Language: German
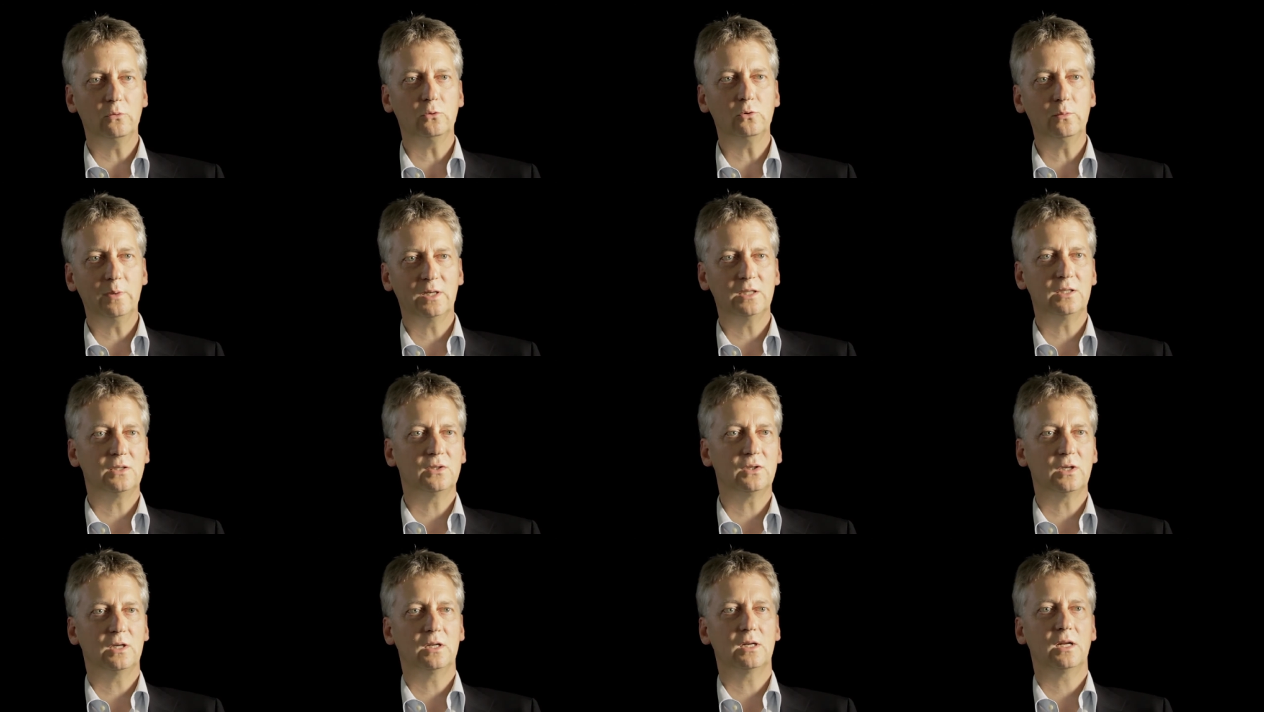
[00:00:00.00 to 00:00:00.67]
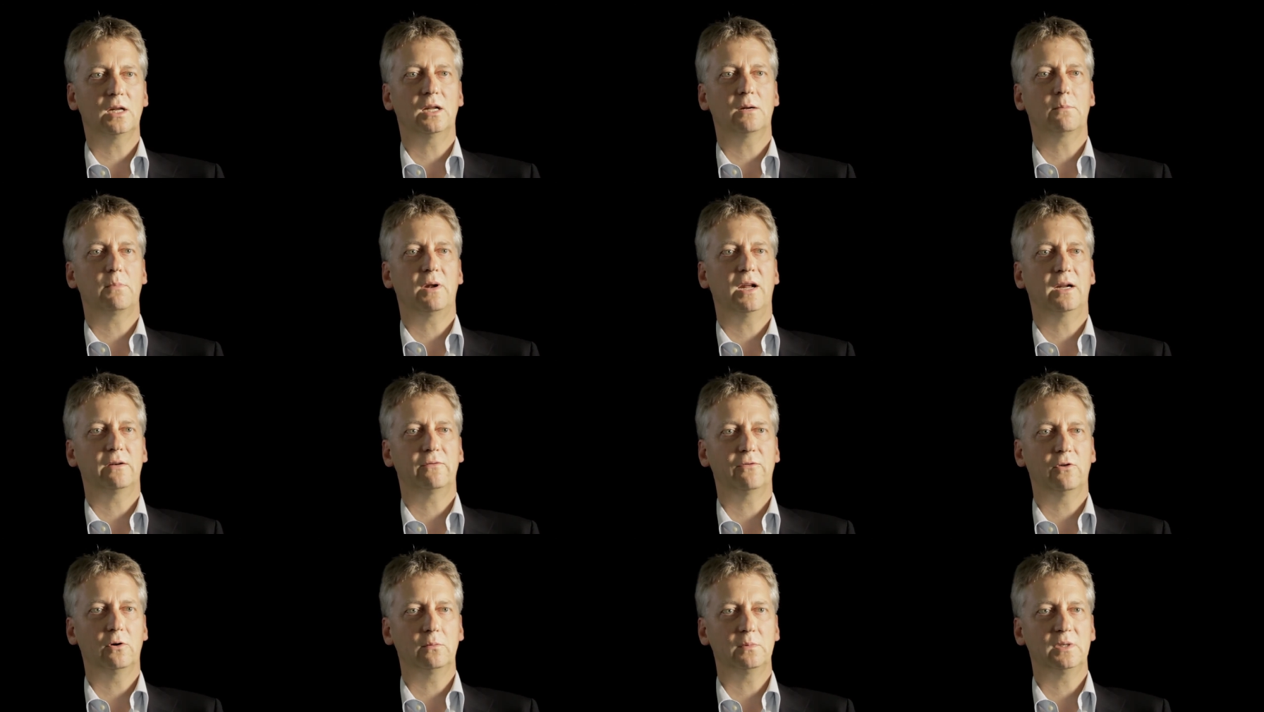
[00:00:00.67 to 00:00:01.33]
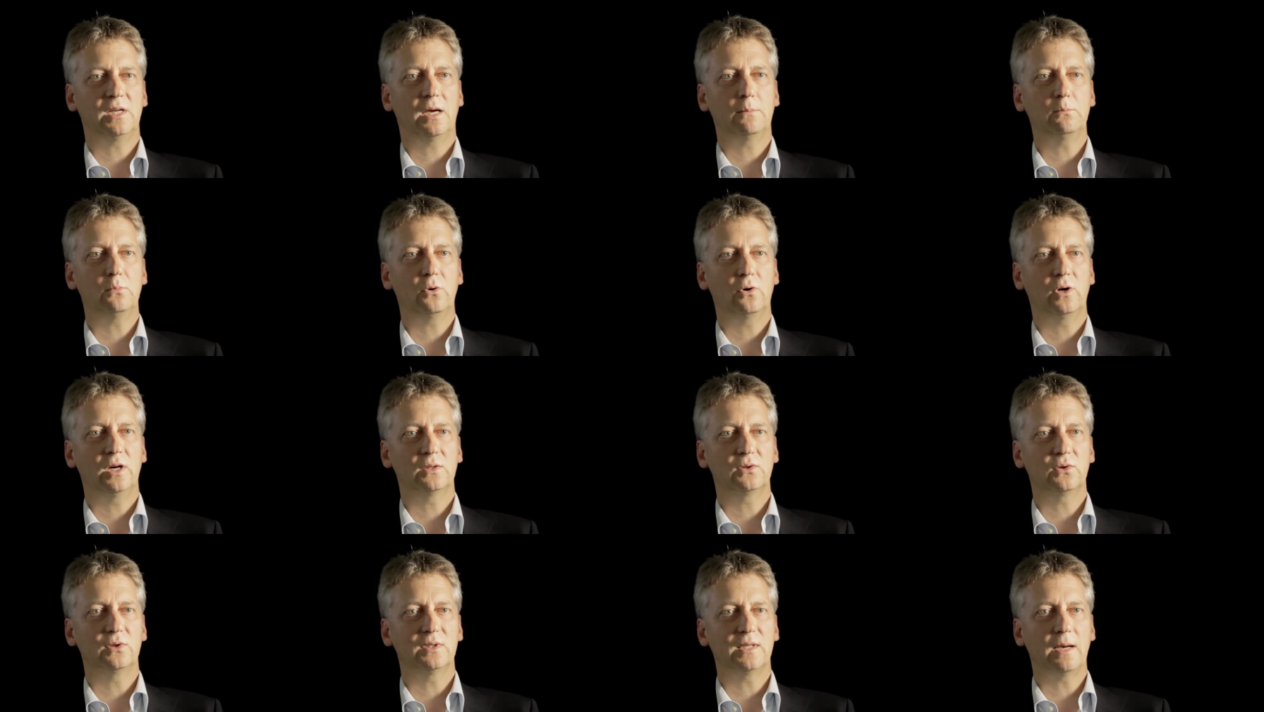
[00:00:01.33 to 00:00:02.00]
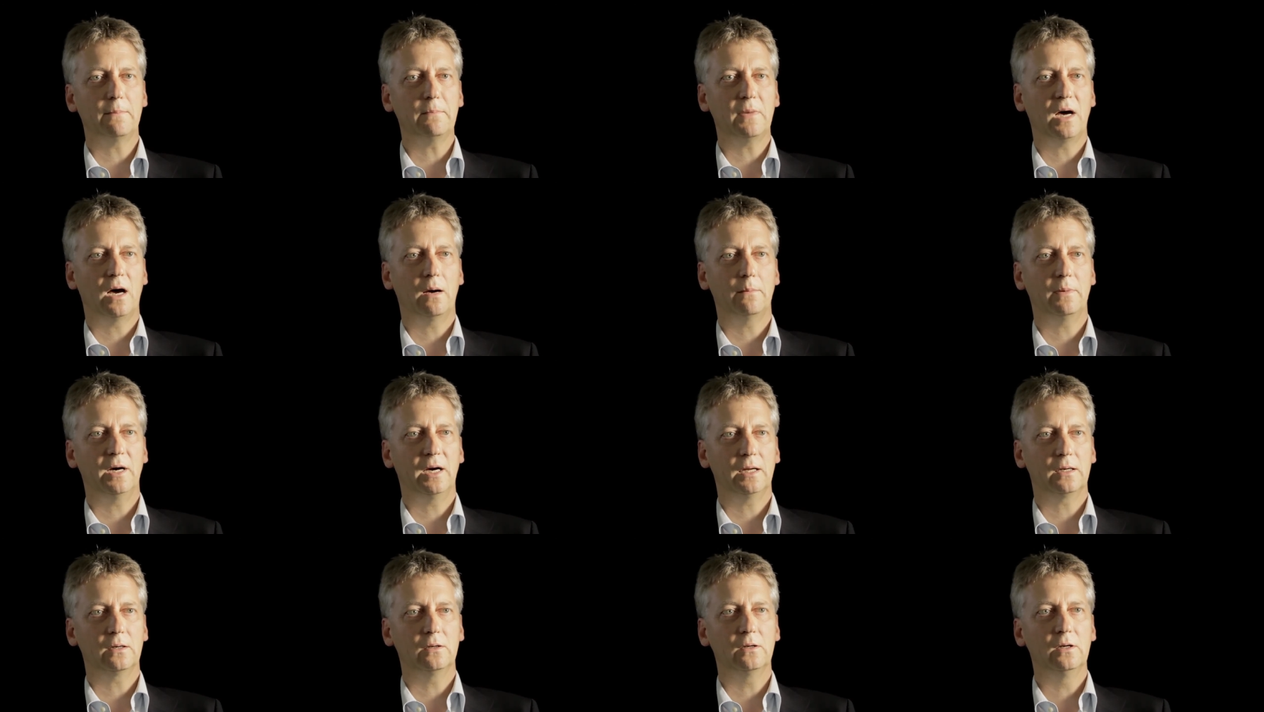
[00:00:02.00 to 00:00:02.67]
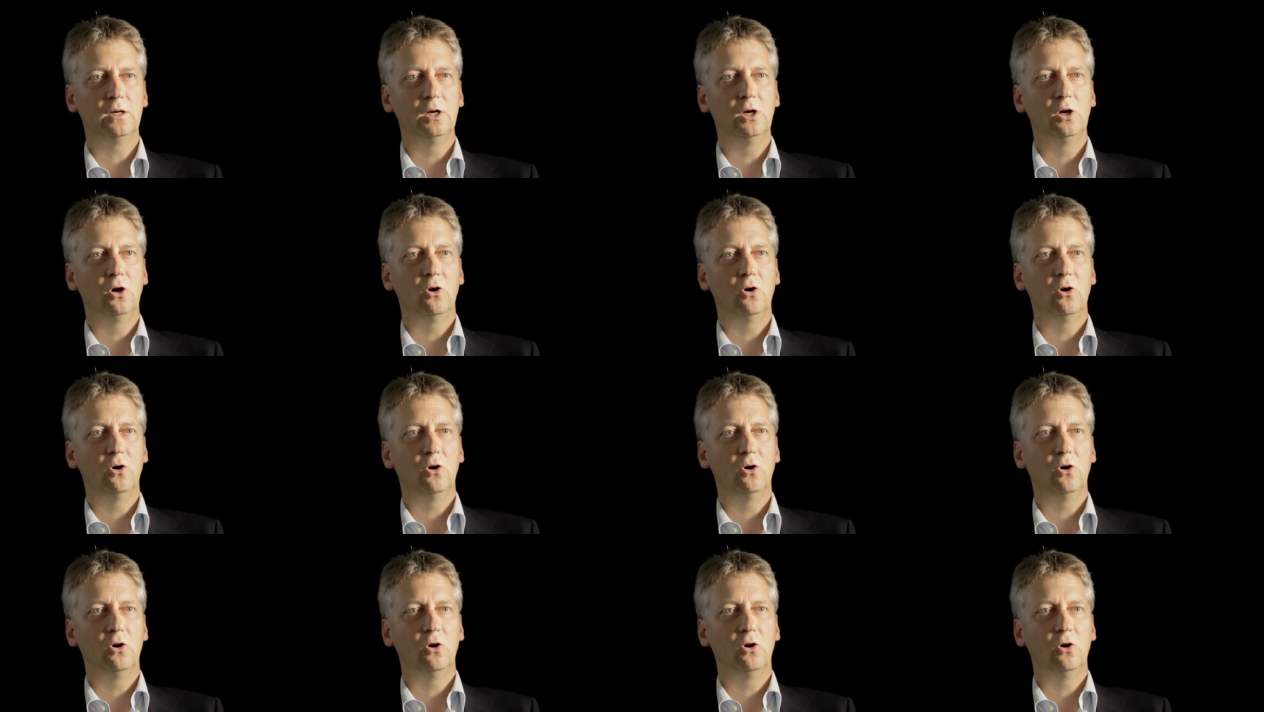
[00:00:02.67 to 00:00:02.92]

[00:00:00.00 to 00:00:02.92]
über diese Internetplattform temporär zusammenarbeiten,